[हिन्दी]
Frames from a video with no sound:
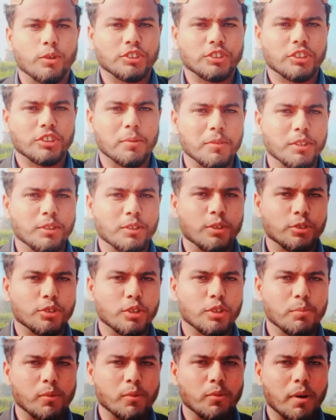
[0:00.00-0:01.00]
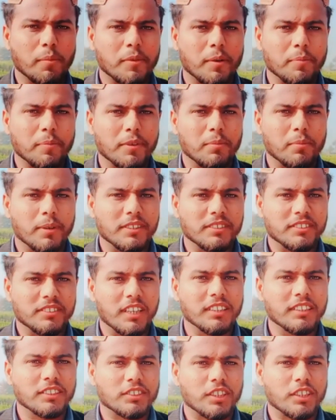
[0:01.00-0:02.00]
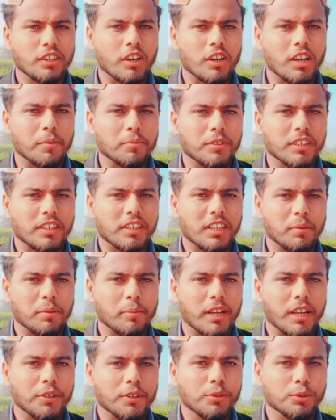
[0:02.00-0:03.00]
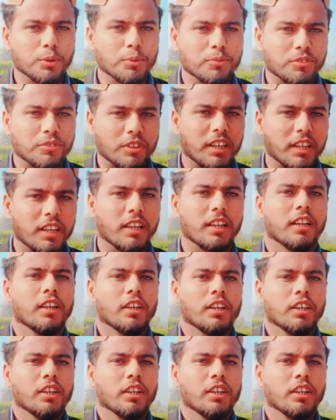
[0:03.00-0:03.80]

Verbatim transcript: खुश आमदीद दोस्तों मैं हूँ आपका अपना भाई जायद हसन और आप देख रहे हैं मेरा यूट्यूब चैनल